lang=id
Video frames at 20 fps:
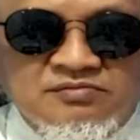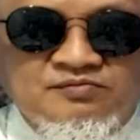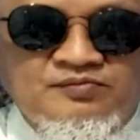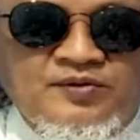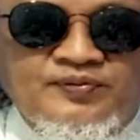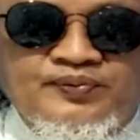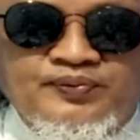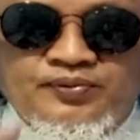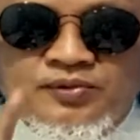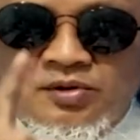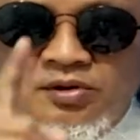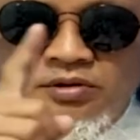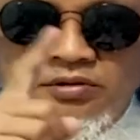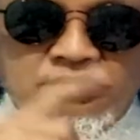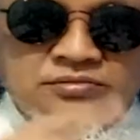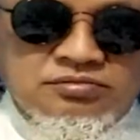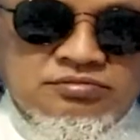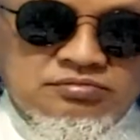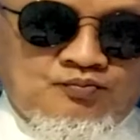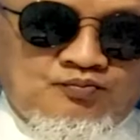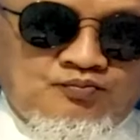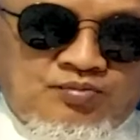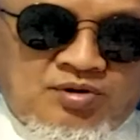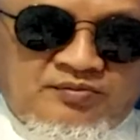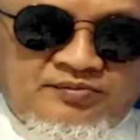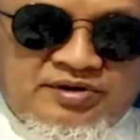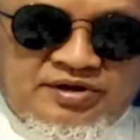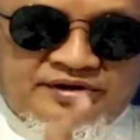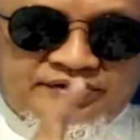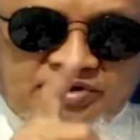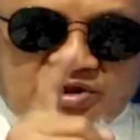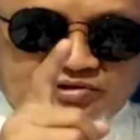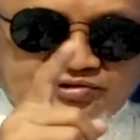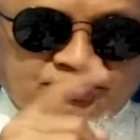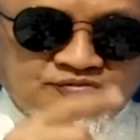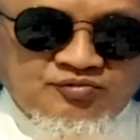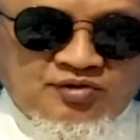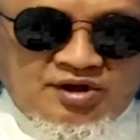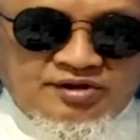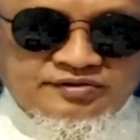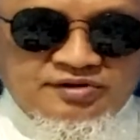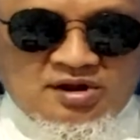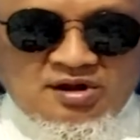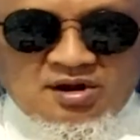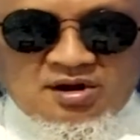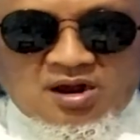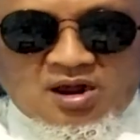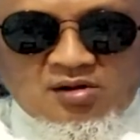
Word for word: Betul, pemirsa semuanya